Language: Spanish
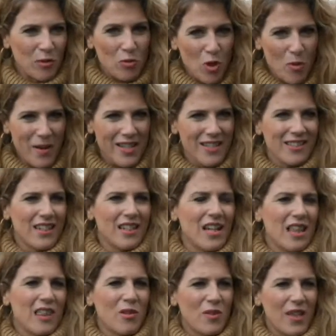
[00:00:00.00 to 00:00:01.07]
uno más en la
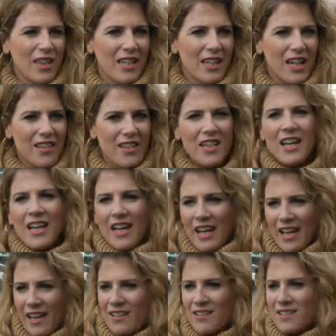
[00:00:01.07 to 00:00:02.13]
ciudad de Cádiz,
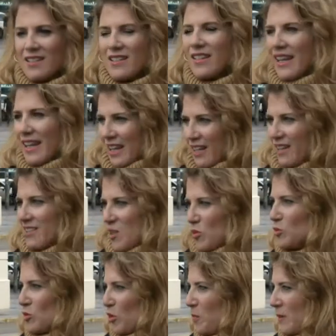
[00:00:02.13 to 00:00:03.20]
es el
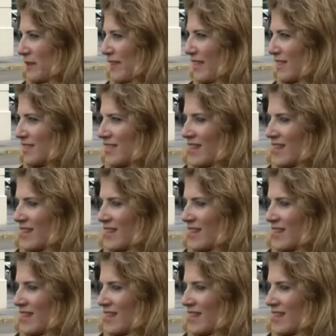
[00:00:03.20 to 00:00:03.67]
segundo hospital.